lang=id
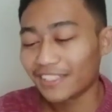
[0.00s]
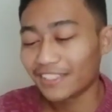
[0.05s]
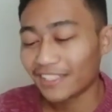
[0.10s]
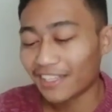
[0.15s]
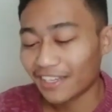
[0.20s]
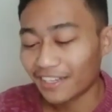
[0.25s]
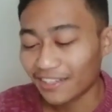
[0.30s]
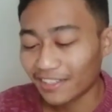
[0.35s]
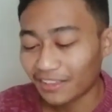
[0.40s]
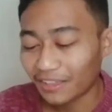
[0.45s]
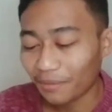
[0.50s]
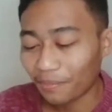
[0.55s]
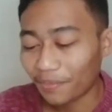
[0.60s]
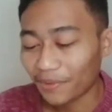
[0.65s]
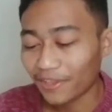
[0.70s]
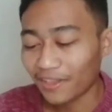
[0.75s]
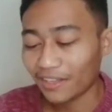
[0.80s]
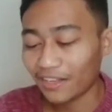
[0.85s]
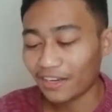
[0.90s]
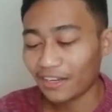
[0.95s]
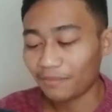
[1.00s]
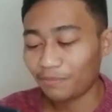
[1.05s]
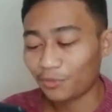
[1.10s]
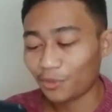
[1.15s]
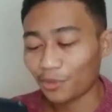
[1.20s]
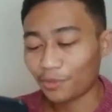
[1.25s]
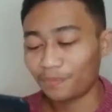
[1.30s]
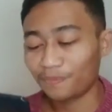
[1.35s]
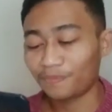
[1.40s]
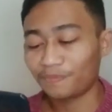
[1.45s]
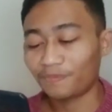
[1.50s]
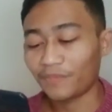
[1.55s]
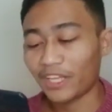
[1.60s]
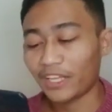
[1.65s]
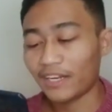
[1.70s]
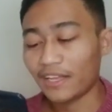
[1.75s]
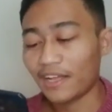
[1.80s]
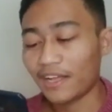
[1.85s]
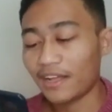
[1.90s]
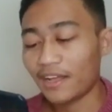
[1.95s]
jadi karena TP laptop
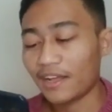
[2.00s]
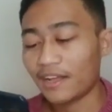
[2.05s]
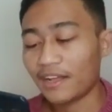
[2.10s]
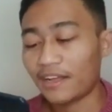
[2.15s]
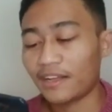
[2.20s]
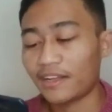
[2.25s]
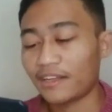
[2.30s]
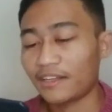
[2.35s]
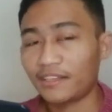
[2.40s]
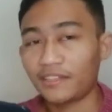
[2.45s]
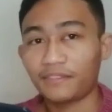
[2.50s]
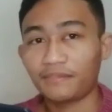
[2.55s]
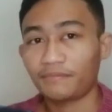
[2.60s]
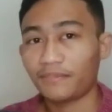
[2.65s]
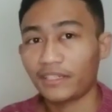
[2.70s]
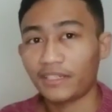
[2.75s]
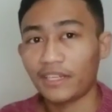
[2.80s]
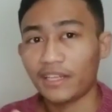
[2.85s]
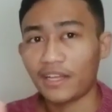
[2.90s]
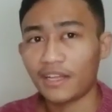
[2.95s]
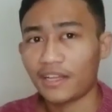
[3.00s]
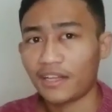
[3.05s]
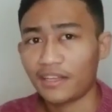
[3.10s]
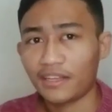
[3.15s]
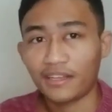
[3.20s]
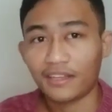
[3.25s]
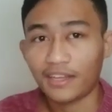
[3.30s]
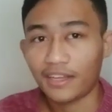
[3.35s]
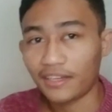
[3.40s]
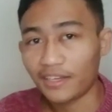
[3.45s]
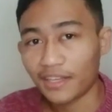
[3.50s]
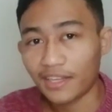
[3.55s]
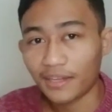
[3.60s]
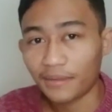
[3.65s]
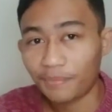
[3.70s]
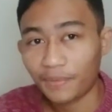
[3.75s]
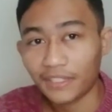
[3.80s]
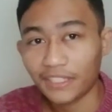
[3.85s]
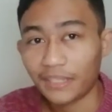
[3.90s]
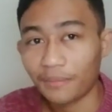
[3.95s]
ada ada ada
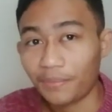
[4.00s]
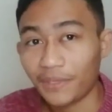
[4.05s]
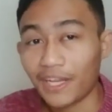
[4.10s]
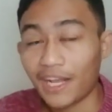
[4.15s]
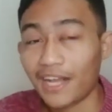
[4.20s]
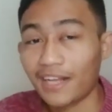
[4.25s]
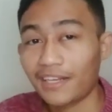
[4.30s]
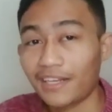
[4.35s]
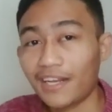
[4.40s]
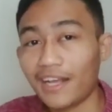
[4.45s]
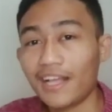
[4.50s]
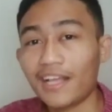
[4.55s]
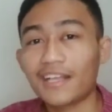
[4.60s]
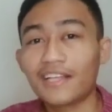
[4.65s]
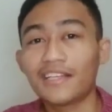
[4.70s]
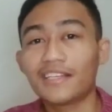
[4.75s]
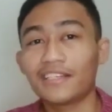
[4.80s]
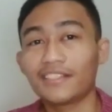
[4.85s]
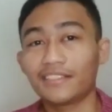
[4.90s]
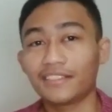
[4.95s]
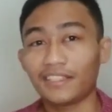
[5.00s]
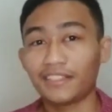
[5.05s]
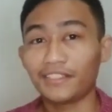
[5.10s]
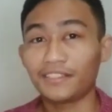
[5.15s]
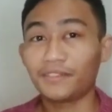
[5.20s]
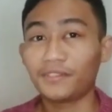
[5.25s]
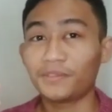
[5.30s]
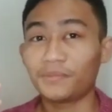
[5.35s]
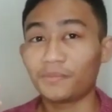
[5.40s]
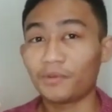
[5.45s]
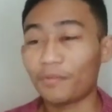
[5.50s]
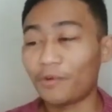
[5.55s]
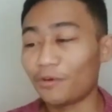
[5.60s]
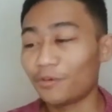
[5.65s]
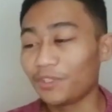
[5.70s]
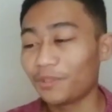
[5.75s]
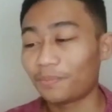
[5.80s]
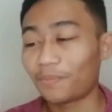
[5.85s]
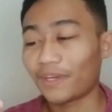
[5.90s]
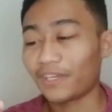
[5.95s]
pakai paket PKK jadi mau
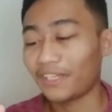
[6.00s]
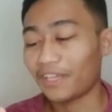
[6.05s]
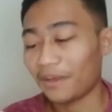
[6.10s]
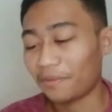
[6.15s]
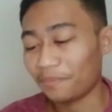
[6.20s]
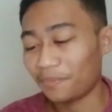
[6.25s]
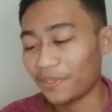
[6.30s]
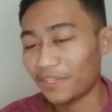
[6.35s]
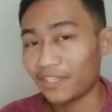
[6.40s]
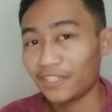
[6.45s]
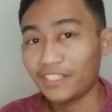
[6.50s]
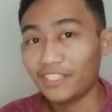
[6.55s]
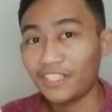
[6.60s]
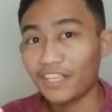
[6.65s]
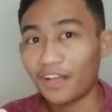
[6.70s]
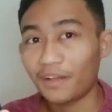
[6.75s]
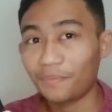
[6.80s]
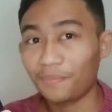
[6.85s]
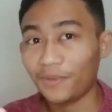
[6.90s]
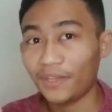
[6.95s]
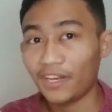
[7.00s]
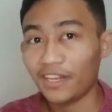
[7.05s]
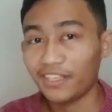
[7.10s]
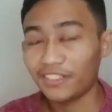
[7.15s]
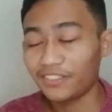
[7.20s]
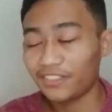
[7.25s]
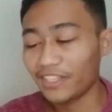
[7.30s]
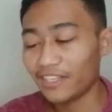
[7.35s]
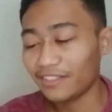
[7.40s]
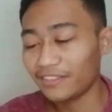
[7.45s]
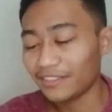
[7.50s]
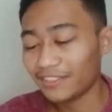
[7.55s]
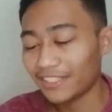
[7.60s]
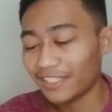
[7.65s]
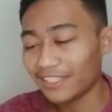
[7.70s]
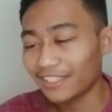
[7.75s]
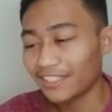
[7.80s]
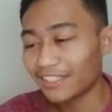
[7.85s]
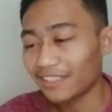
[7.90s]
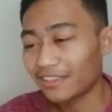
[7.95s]
bau ini pakai HP ini HP legend
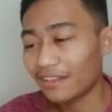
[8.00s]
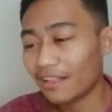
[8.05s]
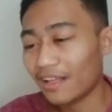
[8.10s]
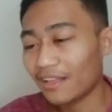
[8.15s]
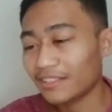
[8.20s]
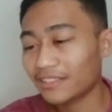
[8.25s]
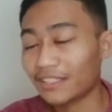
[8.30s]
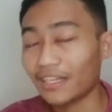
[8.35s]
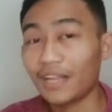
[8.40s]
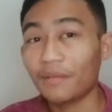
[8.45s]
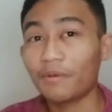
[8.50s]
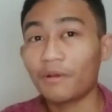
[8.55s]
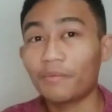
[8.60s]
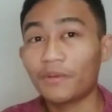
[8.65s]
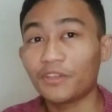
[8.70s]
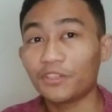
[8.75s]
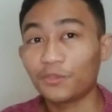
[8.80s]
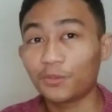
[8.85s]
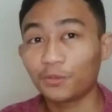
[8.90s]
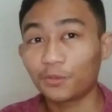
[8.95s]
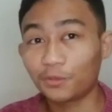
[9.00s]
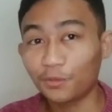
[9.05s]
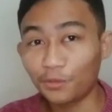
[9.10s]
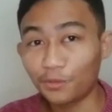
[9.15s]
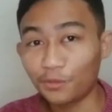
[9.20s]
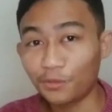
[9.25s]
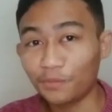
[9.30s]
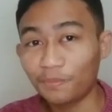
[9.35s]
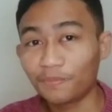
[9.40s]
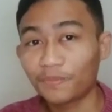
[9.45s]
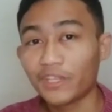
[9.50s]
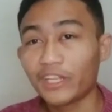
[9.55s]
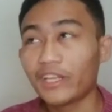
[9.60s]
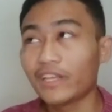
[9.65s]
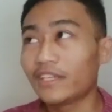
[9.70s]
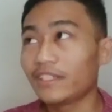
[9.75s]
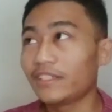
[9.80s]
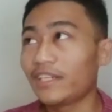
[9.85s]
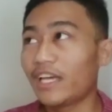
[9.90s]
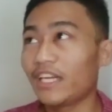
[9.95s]
jadi kita selama Mbak YouTube
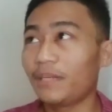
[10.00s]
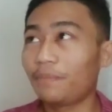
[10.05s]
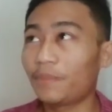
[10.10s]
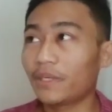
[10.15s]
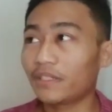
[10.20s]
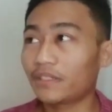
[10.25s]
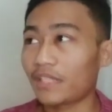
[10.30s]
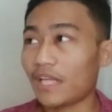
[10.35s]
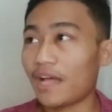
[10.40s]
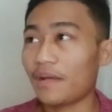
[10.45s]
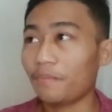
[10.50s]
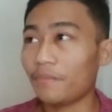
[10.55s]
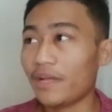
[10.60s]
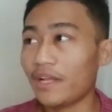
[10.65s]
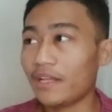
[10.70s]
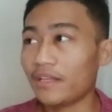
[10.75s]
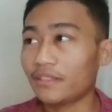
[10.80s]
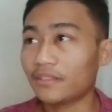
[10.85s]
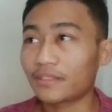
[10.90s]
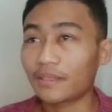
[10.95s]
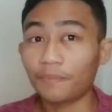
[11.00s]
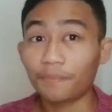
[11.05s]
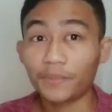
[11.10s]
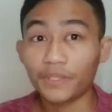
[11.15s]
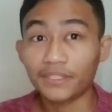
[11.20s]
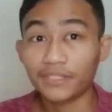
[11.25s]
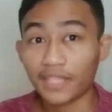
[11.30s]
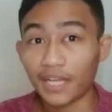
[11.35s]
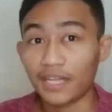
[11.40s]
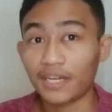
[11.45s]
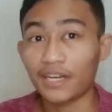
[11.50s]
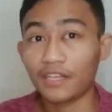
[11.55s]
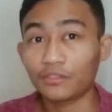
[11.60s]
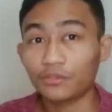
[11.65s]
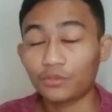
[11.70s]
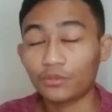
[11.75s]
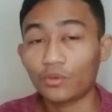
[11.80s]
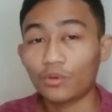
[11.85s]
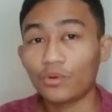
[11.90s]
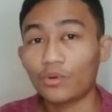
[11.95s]
dari pertama sampai
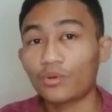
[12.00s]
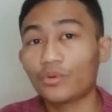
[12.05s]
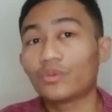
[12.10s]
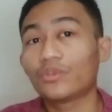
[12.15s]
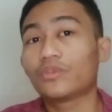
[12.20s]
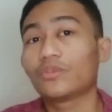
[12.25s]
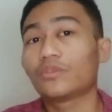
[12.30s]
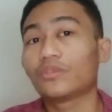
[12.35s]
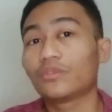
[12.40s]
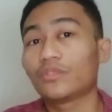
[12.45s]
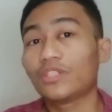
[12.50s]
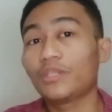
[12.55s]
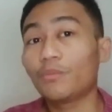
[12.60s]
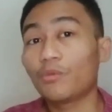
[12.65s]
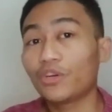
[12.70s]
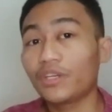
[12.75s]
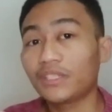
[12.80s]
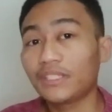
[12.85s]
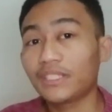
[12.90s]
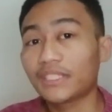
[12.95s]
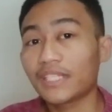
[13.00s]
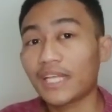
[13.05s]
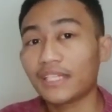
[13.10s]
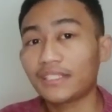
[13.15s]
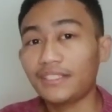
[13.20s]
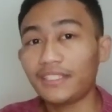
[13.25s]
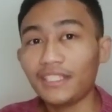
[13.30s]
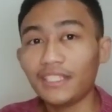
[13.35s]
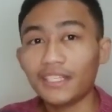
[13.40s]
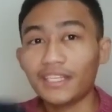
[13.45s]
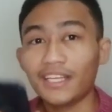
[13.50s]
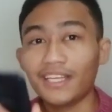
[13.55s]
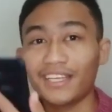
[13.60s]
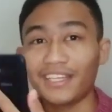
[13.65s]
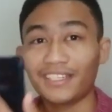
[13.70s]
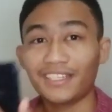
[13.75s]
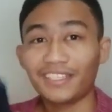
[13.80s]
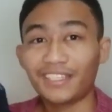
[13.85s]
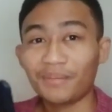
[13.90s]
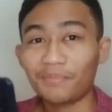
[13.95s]
sekarang so dimonetisasi
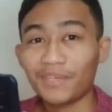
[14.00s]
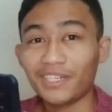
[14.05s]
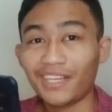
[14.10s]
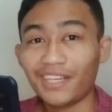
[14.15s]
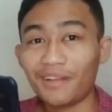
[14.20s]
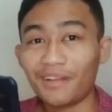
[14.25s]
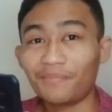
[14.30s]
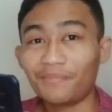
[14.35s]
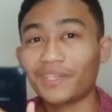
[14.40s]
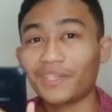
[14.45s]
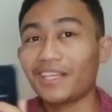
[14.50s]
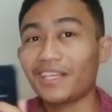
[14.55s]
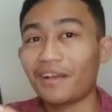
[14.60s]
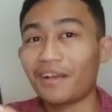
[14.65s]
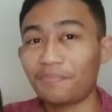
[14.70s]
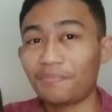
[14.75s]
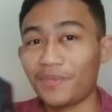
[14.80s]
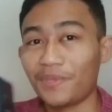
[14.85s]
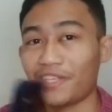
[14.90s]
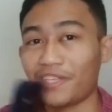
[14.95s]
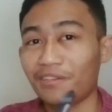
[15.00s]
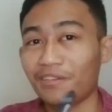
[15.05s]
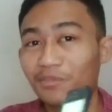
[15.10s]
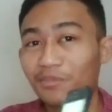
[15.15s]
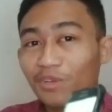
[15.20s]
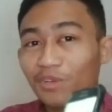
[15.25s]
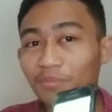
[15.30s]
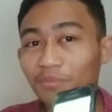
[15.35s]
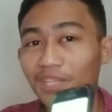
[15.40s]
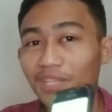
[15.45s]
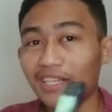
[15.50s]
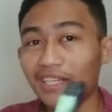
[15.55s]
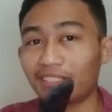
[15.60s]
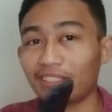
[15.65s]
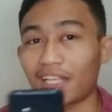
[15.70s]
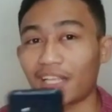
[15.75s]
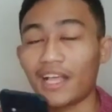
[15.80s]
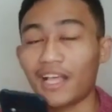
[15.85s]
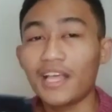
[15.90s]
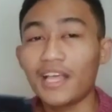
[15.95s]
kita berekam pakai HP luar
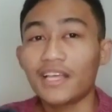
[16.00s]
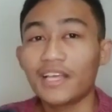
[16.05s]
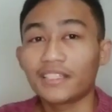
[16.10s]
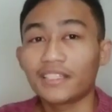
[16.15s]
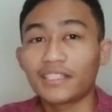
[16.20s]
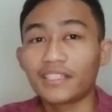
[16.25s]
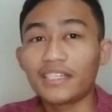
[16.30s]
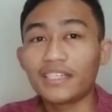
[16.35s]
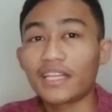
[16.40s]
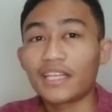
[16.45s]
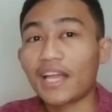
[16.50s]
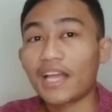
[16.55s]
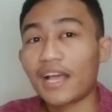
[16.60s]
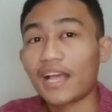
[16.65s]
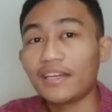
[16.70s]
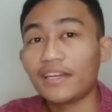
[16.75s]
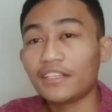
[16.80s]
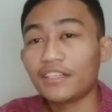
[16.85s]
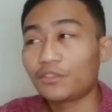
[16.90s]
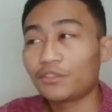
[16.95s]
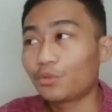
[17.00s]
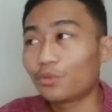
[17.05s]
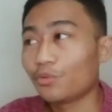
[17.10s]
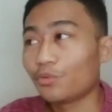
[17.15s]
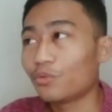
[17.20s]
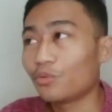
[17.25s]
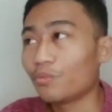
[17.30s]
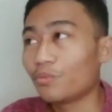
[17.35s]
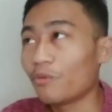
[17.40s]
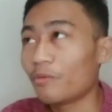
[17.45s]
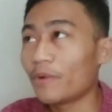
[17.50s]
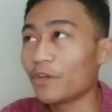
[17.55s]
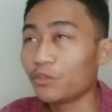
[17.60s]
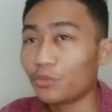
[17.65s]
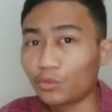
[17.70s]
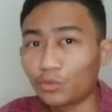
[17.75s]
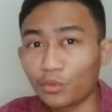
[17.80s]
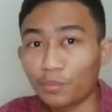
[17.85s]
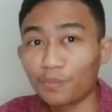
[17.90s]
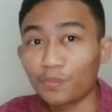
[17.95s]
biasa jadi yang ada itu mau Mbak
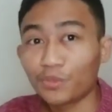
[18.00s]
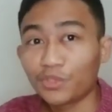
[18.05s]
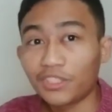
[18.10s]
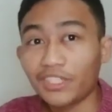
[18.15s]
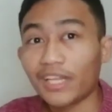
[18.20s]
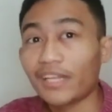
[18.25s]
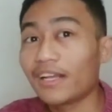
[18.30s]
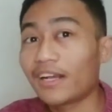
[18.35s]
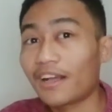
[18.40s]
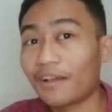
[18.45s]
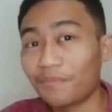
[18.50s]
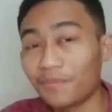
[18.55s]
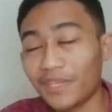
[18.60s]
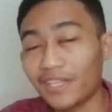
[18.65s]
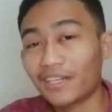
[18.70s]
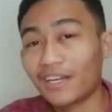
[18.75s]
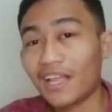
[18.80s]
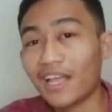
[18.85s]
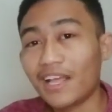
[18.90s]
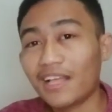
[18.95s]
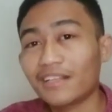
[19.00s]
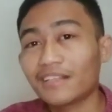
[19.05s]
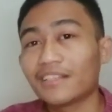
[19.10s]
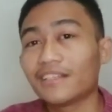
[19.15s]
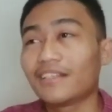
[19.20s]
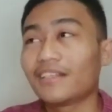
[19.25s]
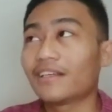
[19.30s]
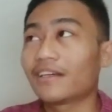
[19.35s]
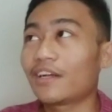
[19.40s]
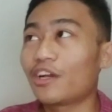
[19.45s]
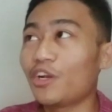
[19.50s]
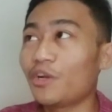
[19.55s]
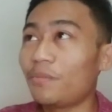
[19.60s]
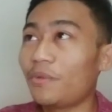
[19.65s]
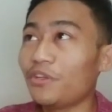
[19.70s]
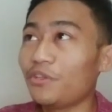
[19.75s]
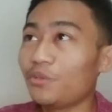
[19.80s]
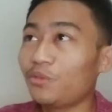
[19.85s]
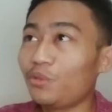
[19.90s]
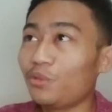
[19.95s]
YouTube mesti ada kamera kalau
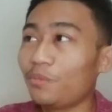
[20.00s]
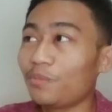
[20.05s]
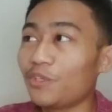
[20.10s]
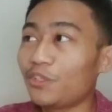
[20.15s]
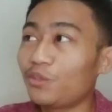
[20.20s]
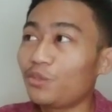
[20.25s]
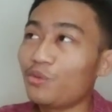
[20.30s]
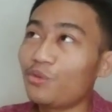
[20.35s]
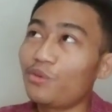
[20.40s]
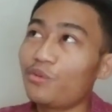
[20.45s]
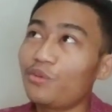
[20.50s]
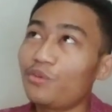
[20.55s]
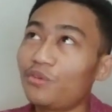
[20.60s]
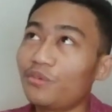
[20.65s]
mau YouTube itu